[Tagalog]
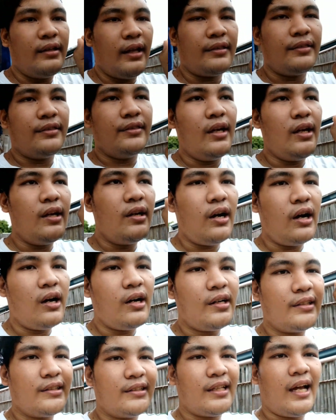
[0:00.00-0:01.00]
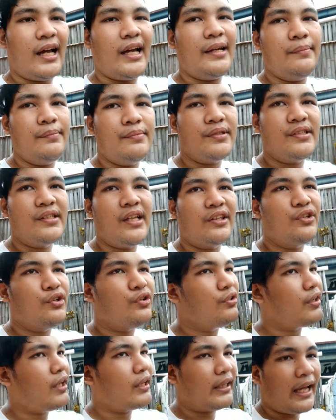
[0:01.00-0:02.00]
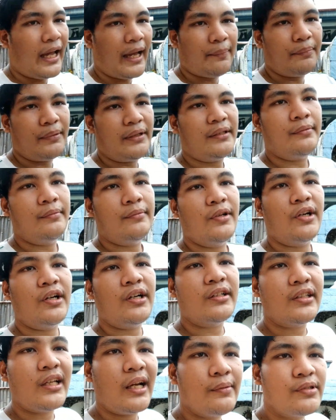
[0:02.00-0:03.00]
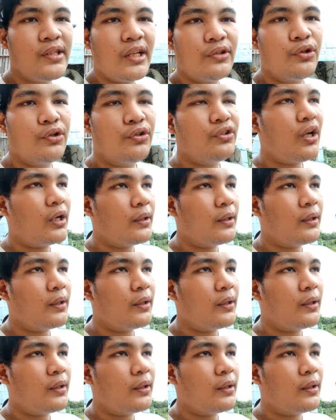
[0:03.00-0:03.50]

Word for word: that there are times that you're not happy. There are times that you're